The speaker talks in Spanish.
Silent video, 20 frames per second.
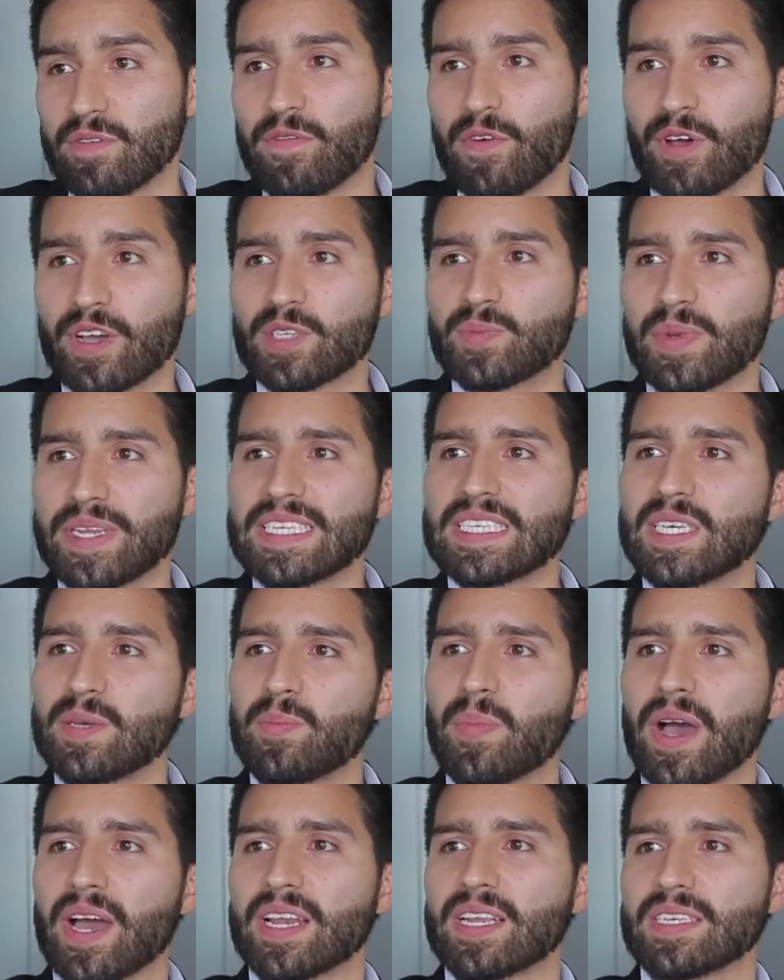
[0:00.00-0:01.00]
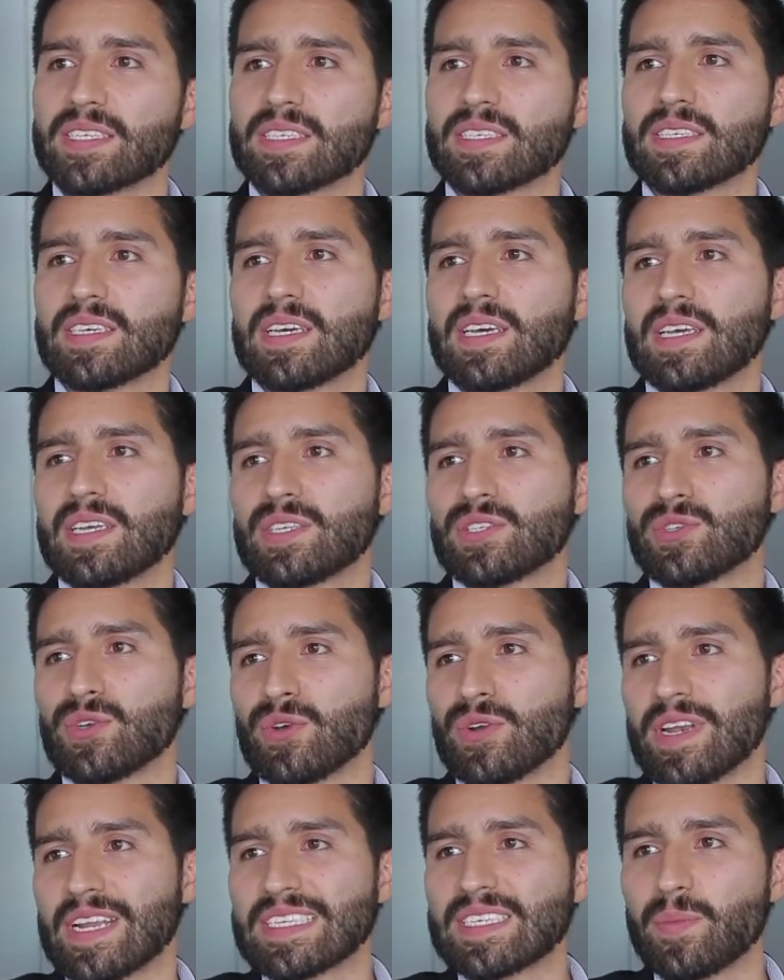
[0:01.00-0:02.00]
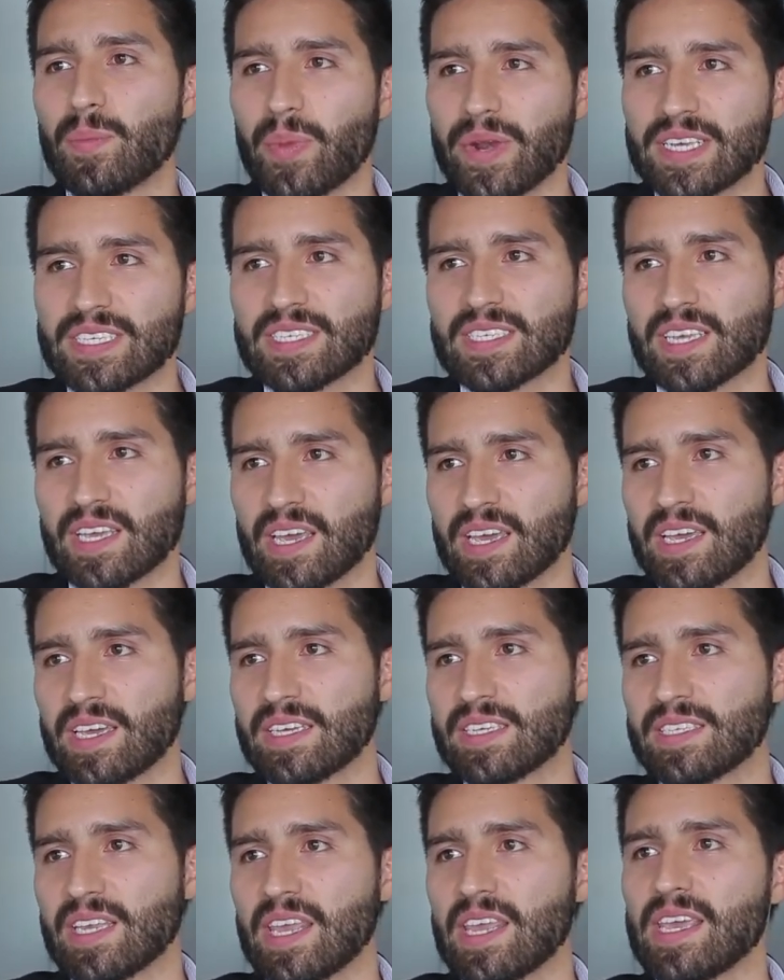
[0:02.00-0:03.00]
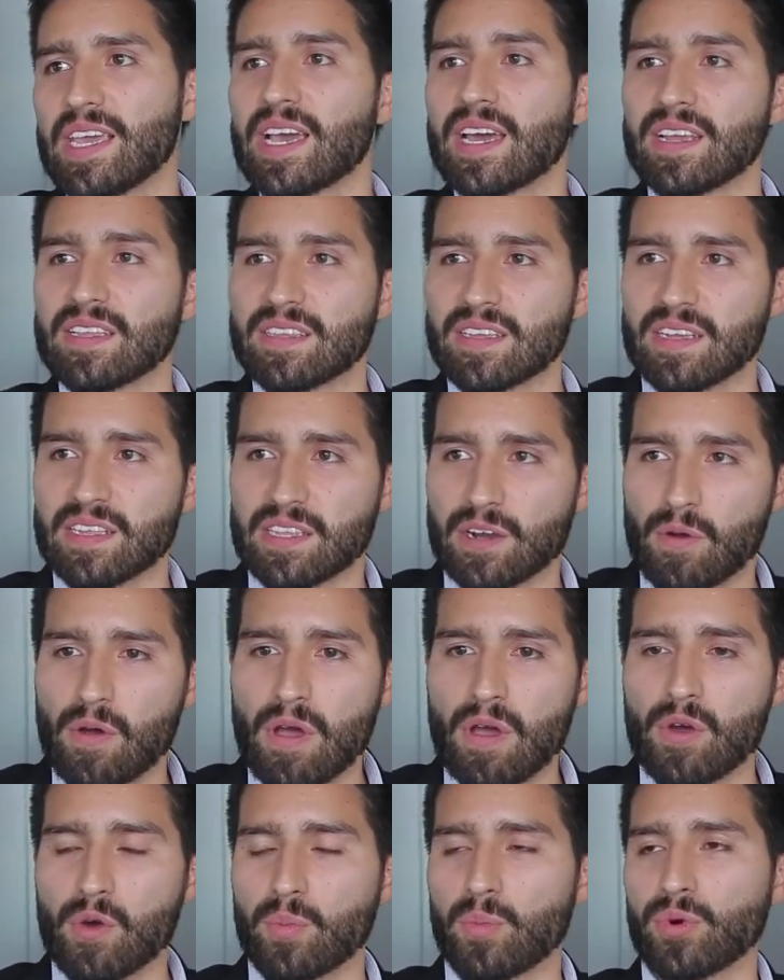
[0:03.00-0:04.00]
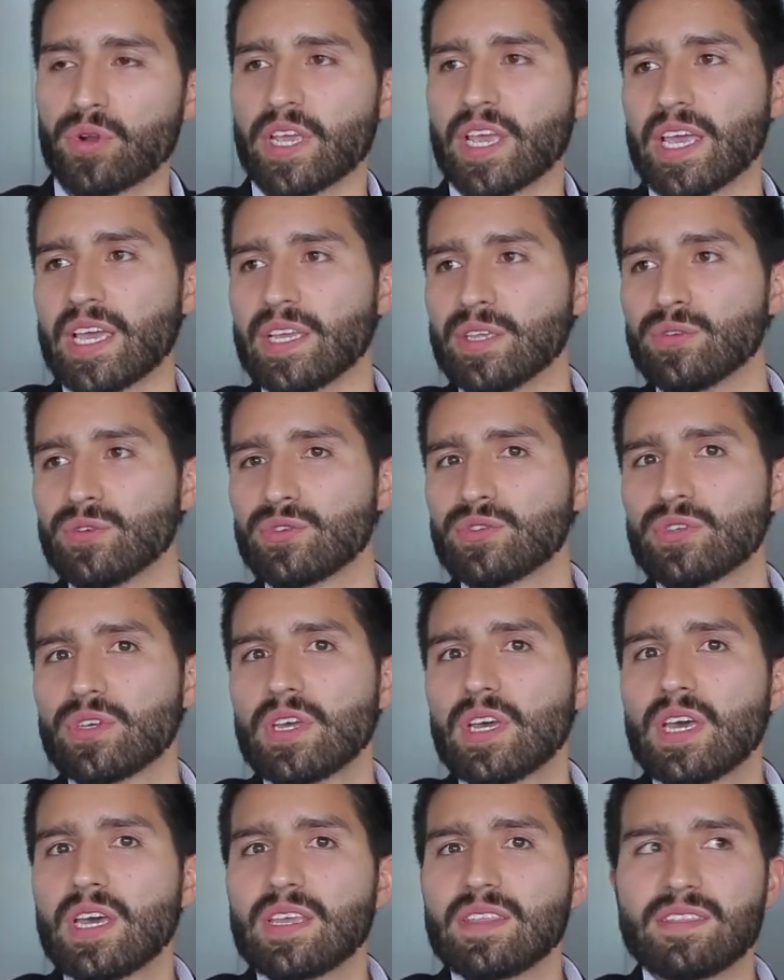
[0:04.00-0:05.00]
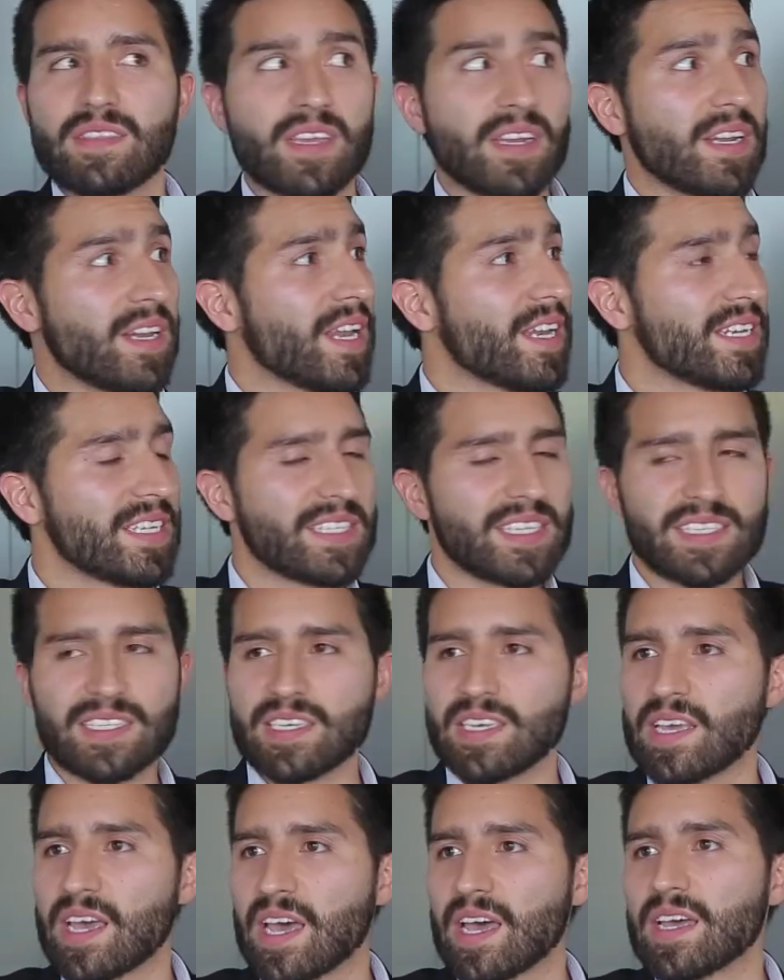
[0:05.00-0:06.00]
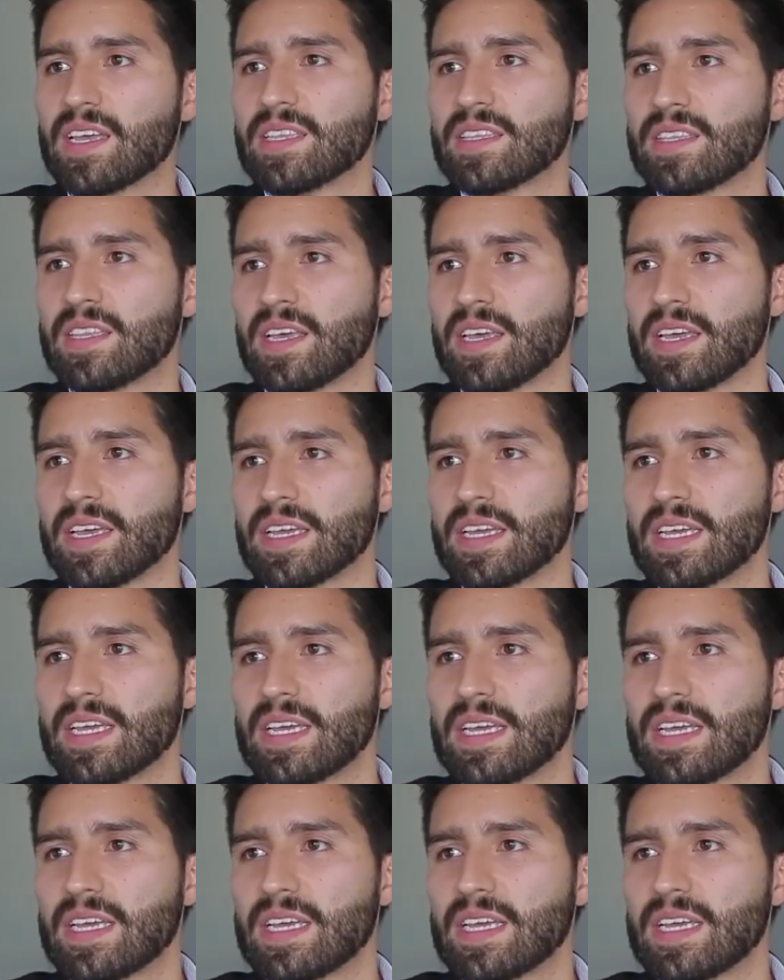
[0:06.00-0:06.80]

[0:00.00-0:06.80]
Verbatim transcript: enfoques principales son las empresas que se dedican a teletrabajo, porque ellos tienen la necesidad de,